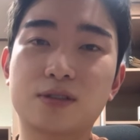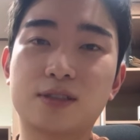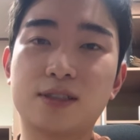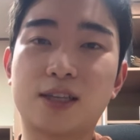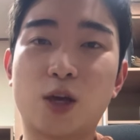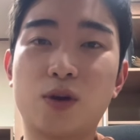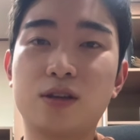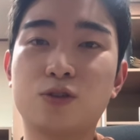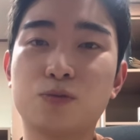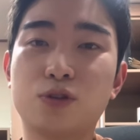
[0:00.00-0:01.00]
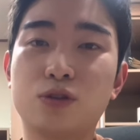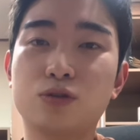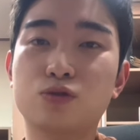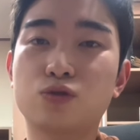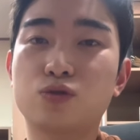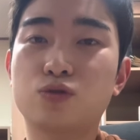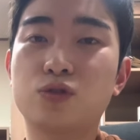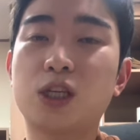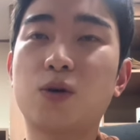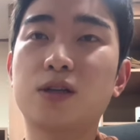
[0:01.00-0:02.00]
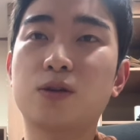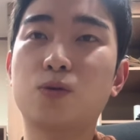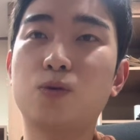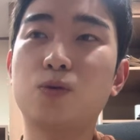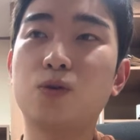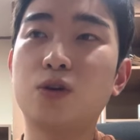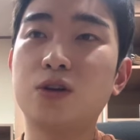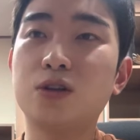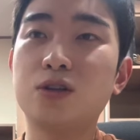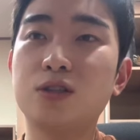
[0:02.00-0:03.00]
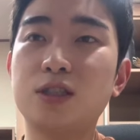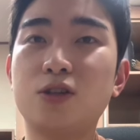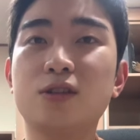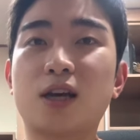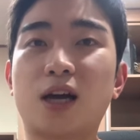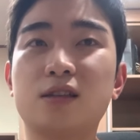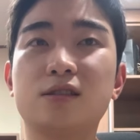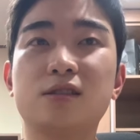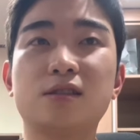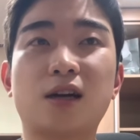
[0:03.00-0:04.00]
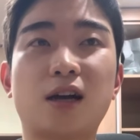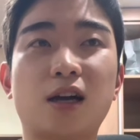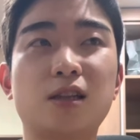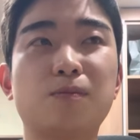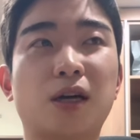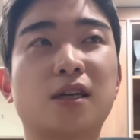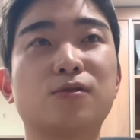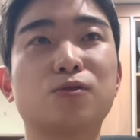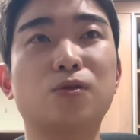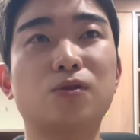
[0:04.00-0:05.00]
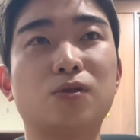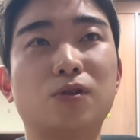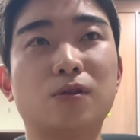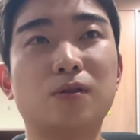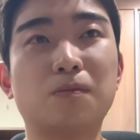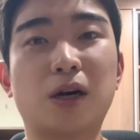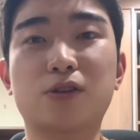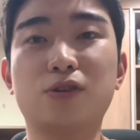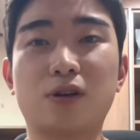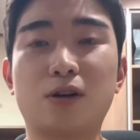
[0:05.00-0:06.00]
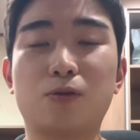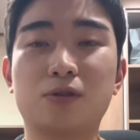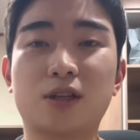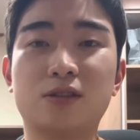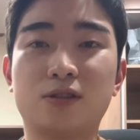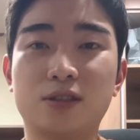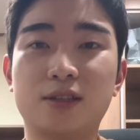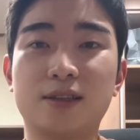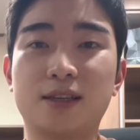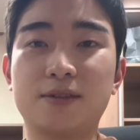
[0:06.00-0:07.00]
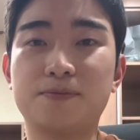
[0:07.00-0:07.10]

그 계획이 좀 더 구체화되고 실현 가능한 방향으로 바뀌어 가고 있다는 걸 느낀다.